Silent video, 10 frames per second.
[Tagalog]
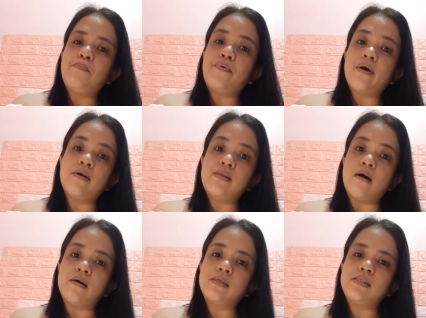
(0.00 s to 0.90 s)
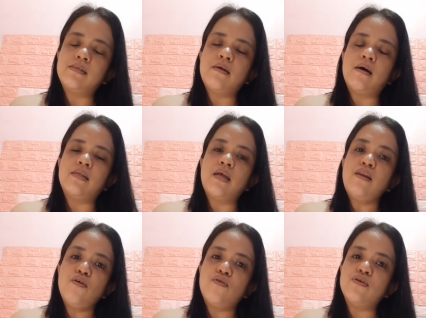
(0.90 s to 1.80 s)
products na
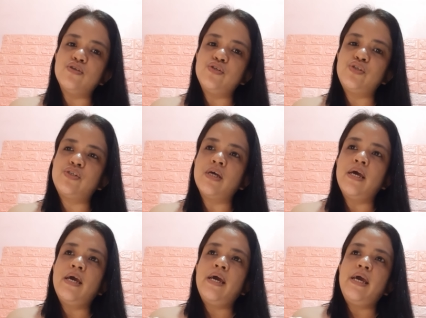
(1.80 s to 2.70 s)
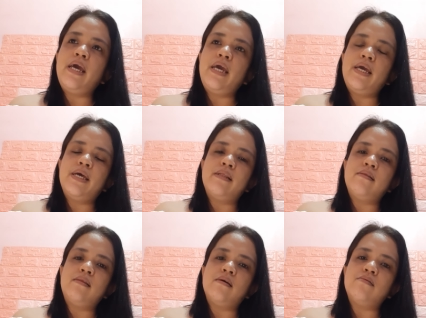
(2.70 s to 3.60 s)
na-launch
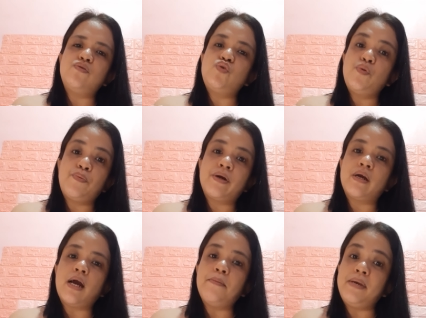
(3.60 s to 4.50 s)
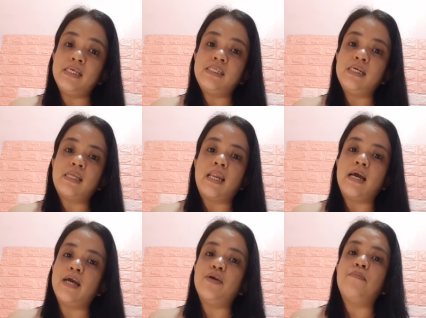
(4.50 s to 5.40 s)
and super amazing
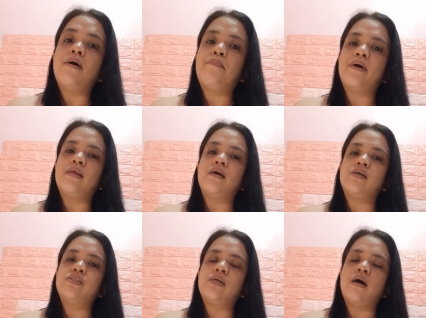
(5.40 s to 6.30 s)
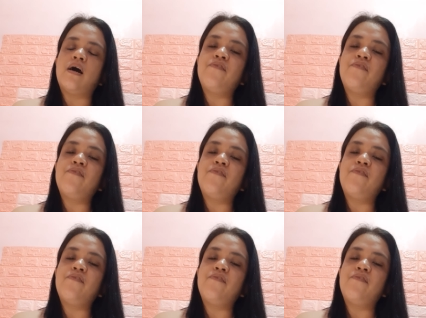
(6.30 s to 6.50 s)
talaga yung mga products niya.